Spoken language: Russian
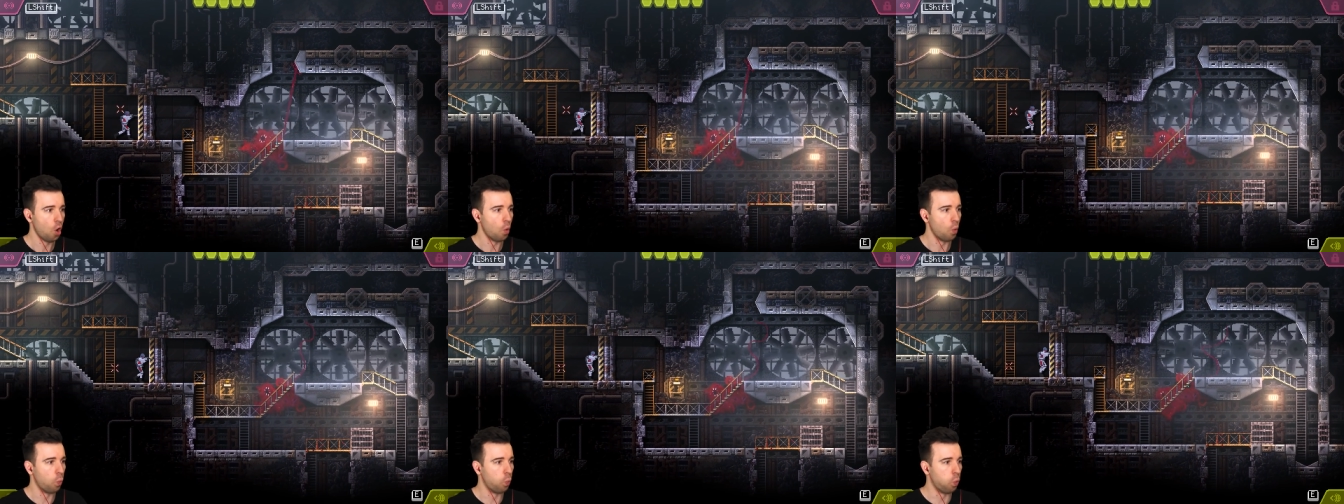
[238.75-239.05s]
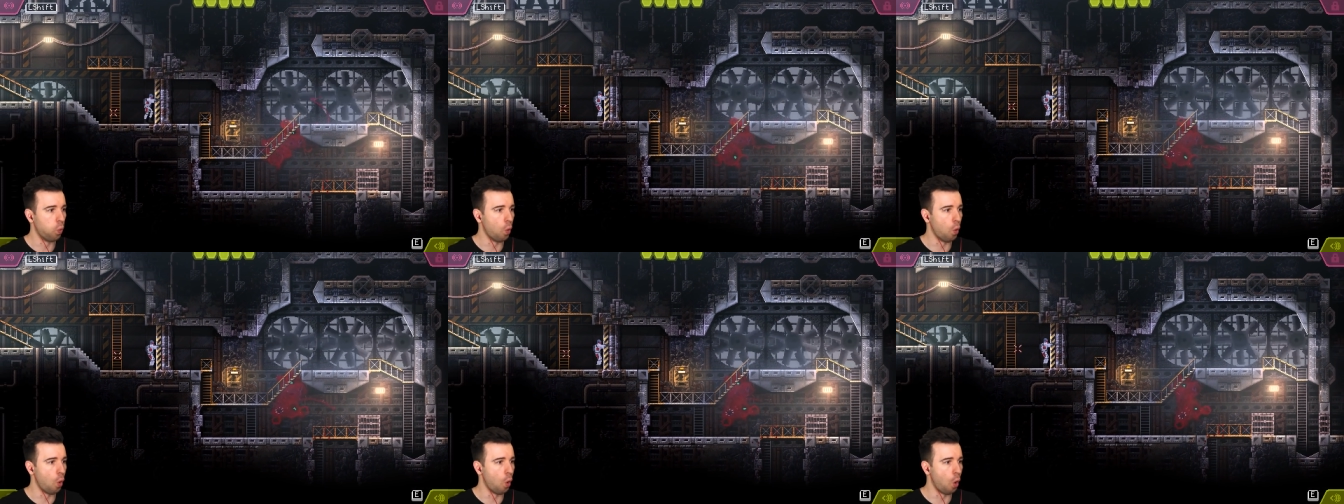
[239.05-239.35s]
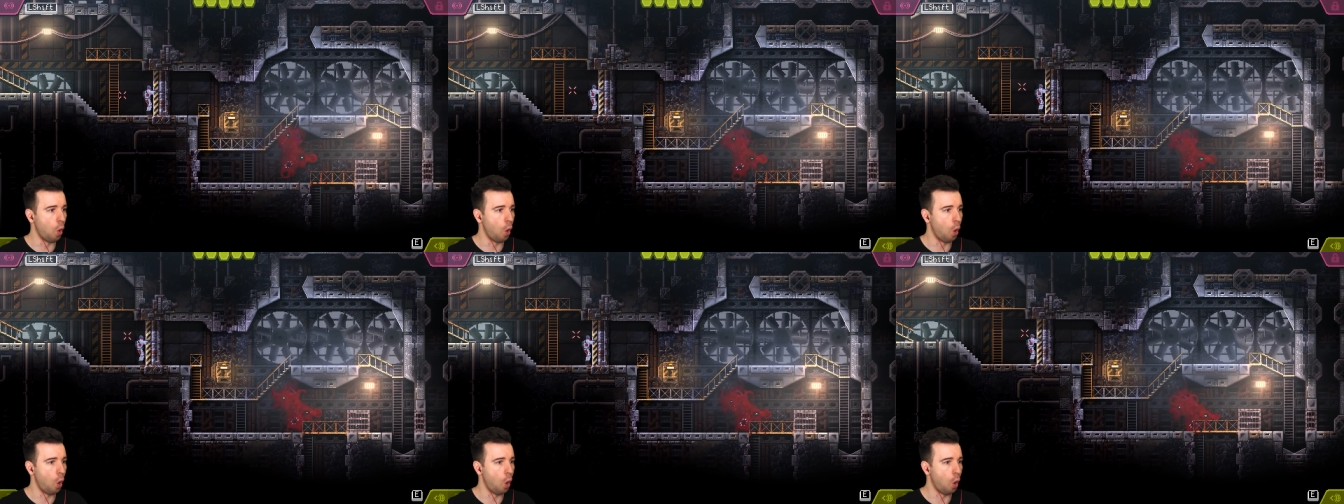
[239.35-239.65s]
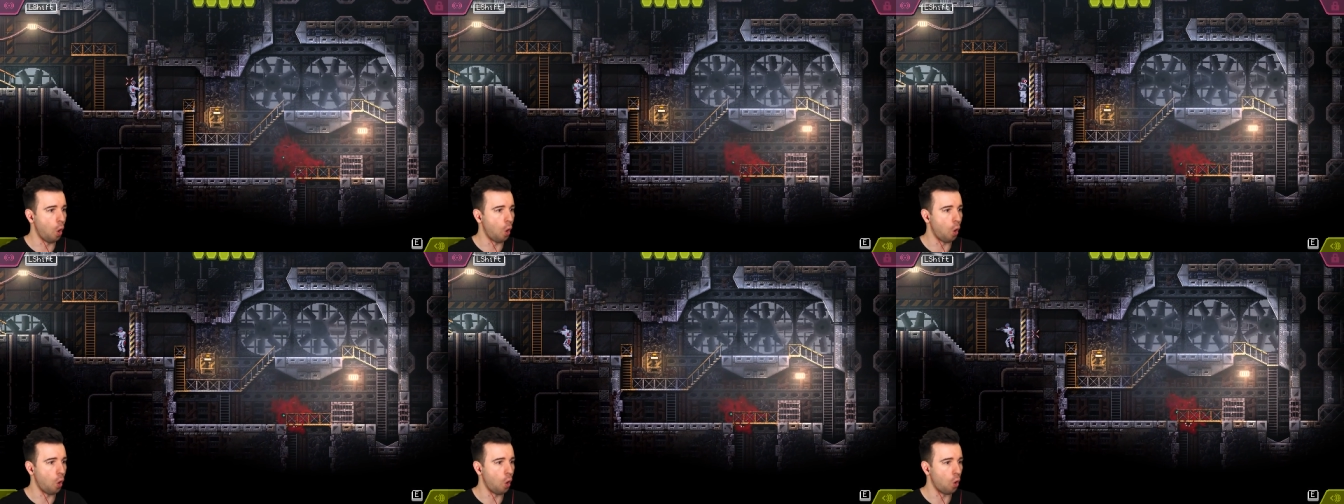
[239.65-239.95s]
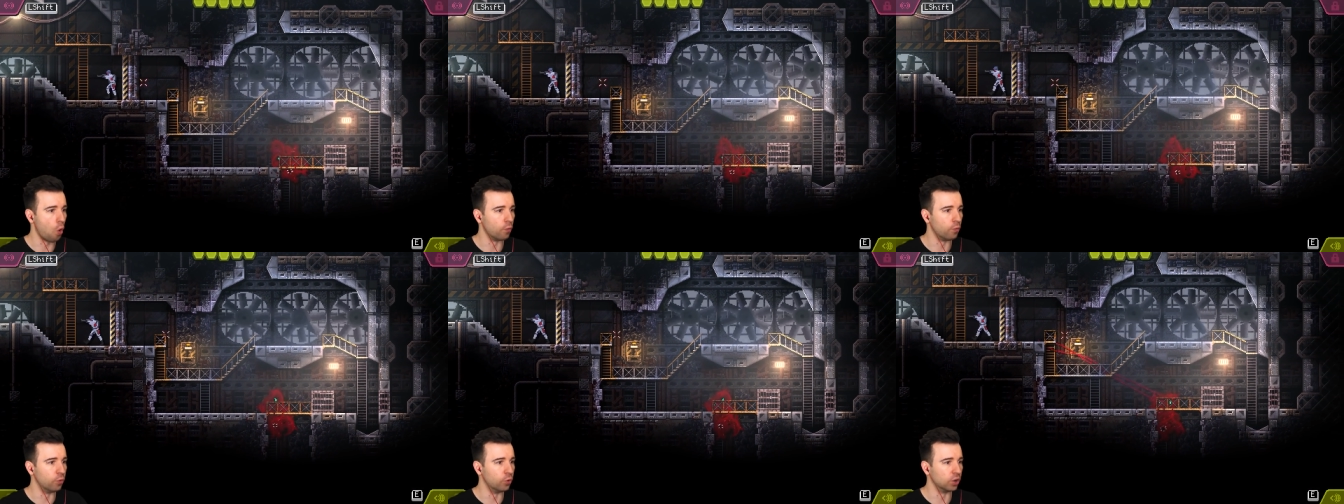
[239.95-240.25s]

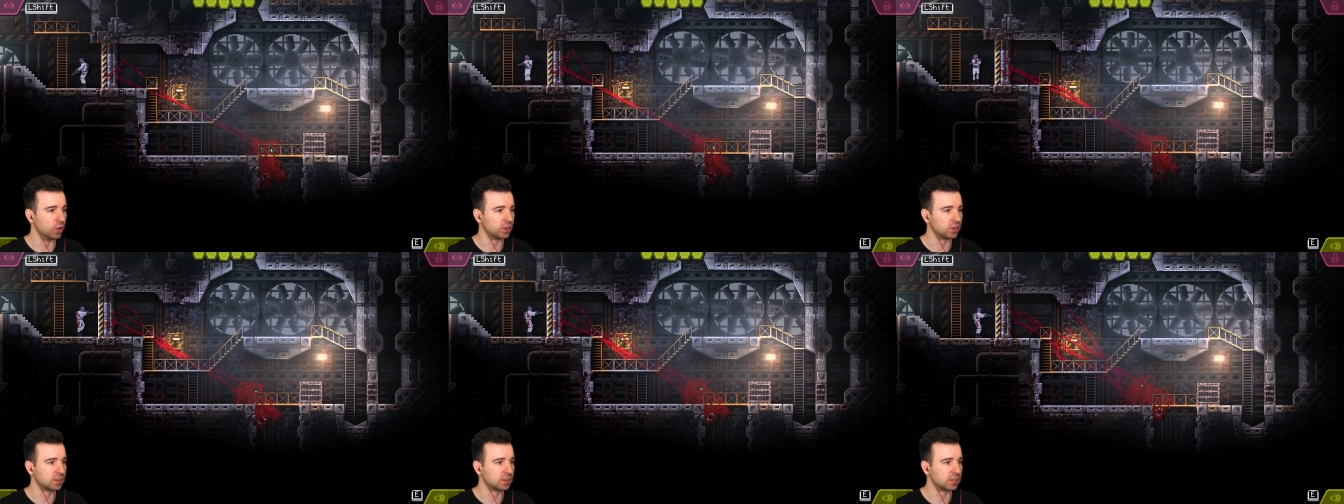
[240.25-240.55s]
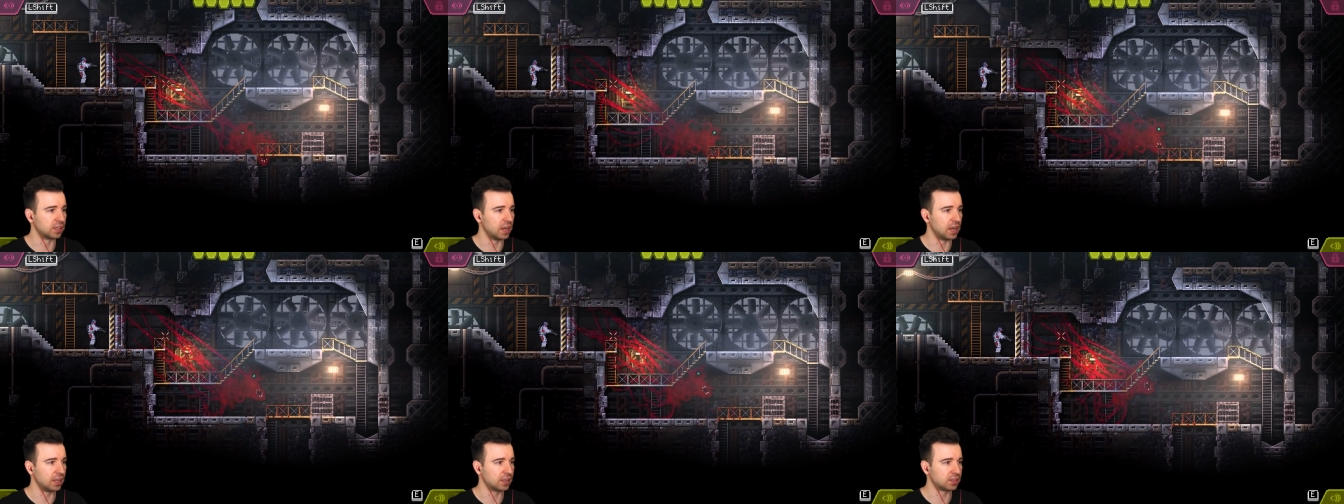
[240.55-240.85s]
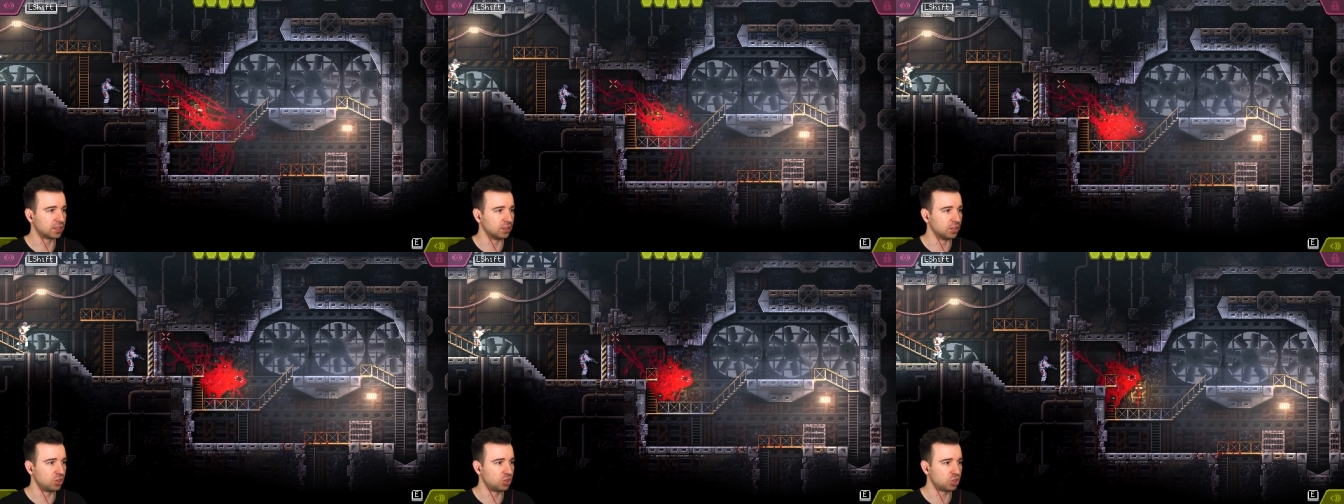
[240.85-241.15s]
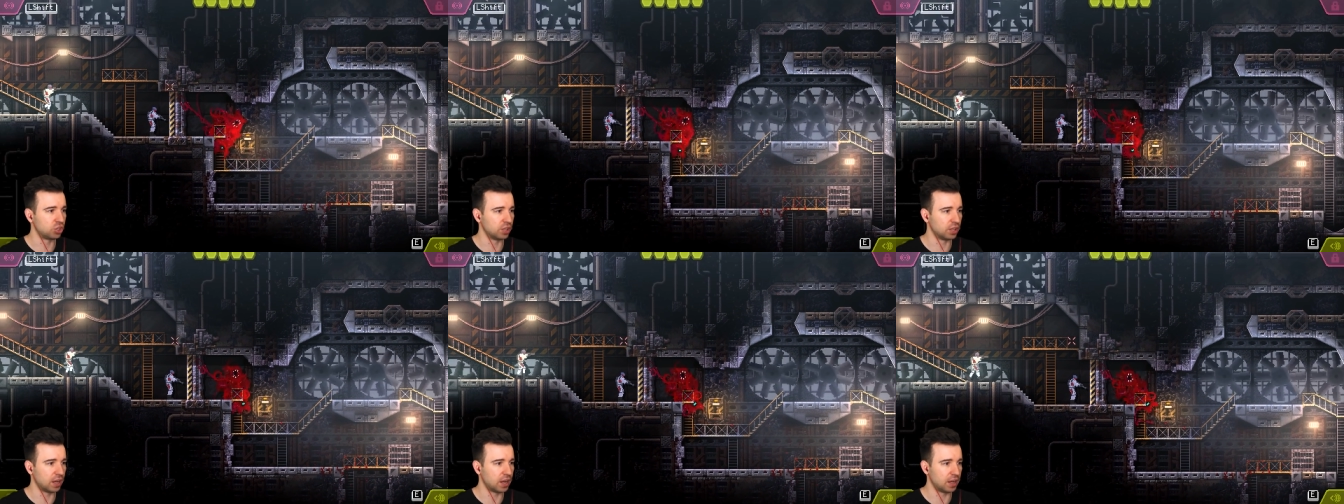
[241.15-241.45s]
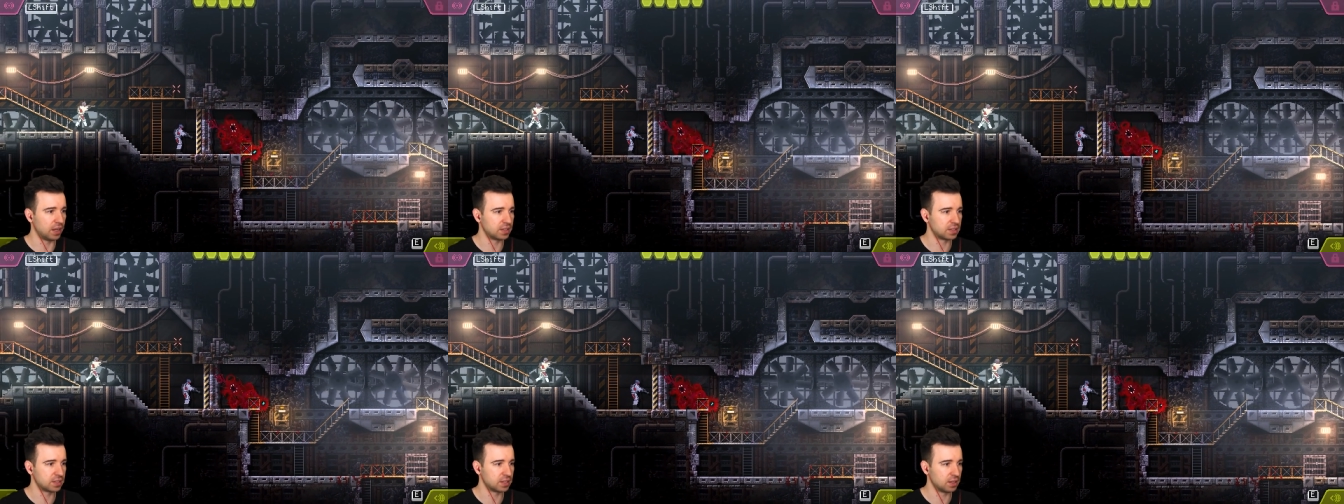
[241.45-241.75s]
Во, вот это
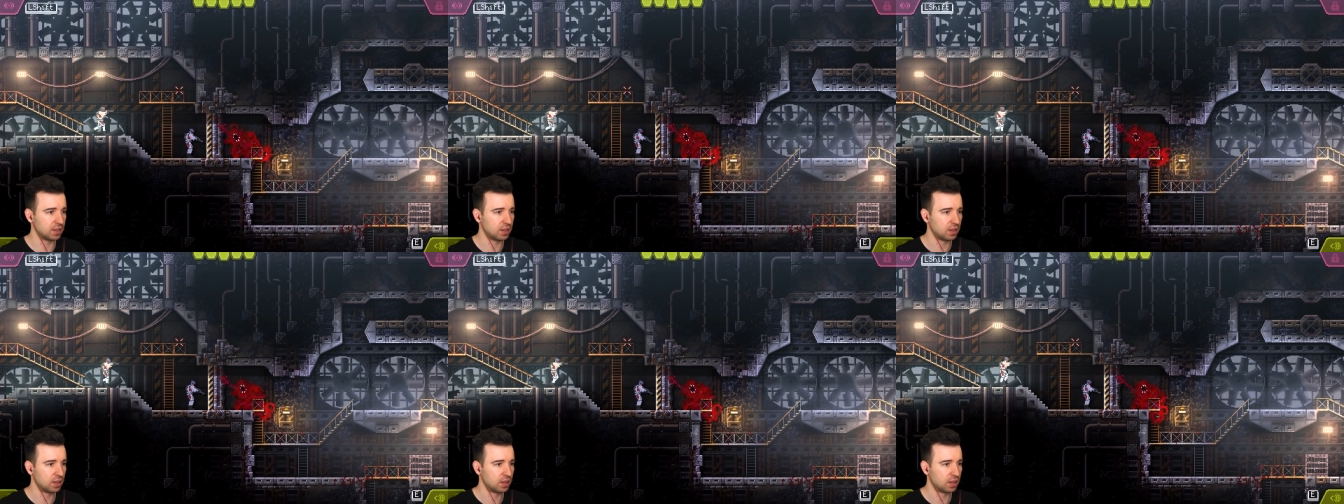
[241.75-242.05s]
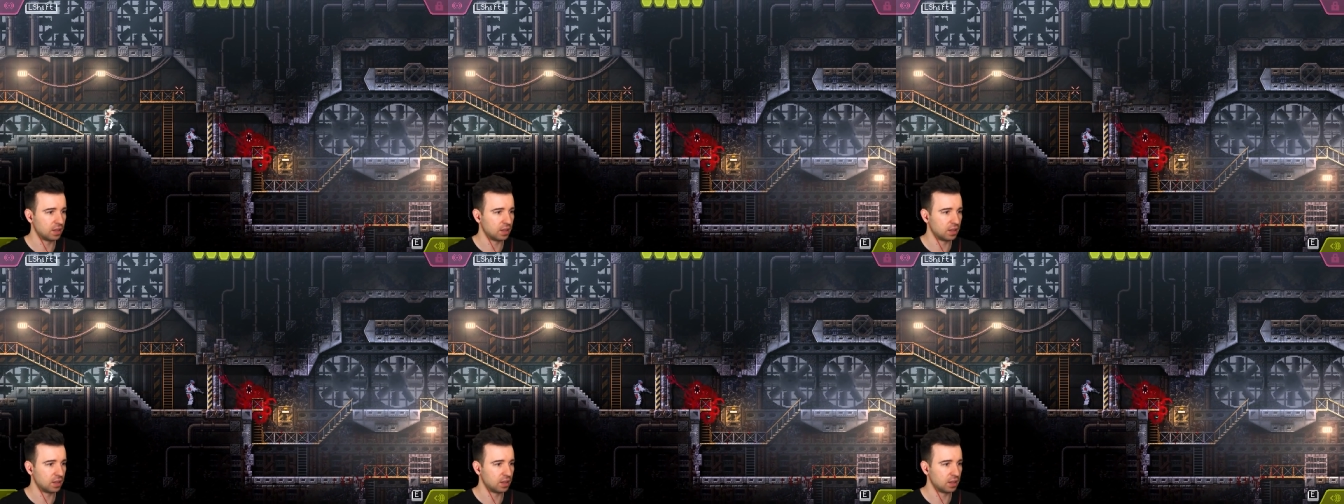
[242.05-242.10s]
начинается.